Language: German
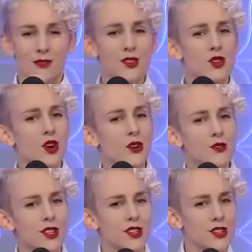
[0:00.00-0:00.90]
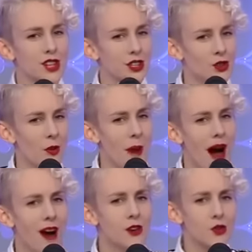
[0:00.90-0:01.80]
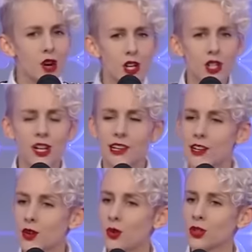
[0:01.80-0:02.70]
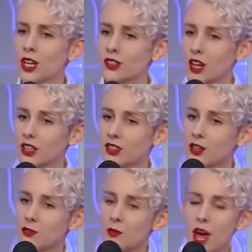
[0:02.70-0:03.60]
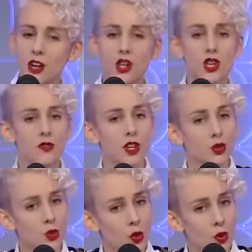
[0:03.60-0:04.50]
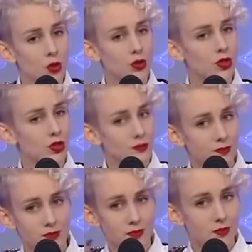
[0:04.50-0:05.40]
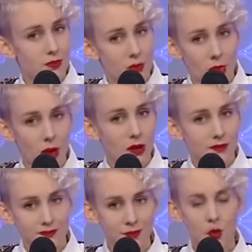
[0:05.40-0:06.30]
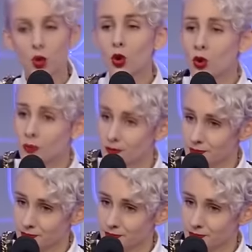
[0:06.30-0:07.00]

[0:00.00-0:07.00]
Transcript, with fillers: Wieso sind das nicht normal, durchschnittlich unattraktive Menschen wie du und du?